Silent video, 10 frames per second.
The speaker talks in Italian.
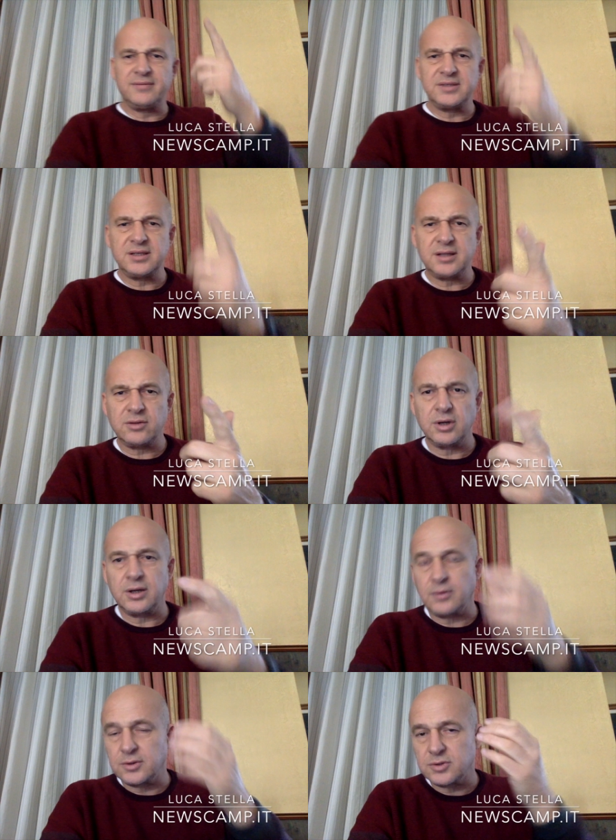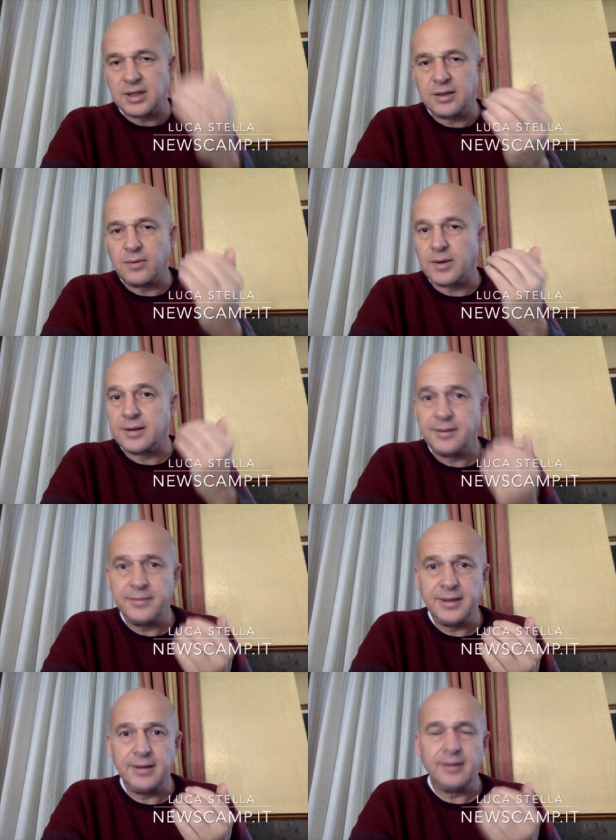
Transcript: visitatori quando sono stati 40.000